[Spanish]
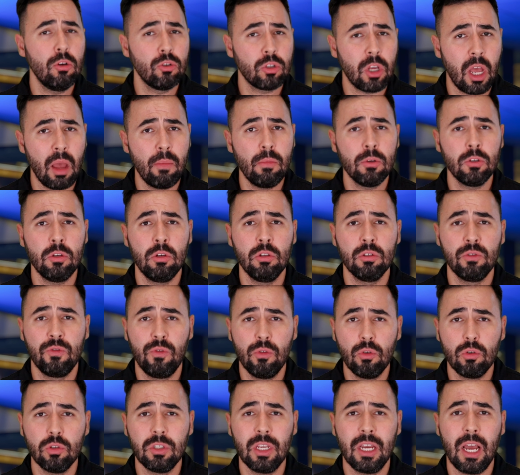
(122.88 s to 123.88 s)
y los cambios en los
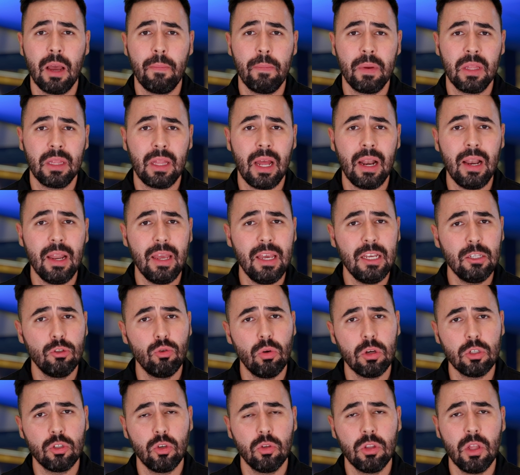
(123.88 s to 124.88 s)
flujos de capital y
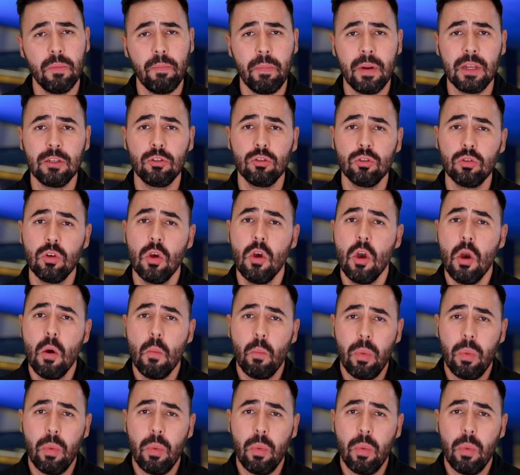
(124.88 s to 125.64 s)
su acción de precios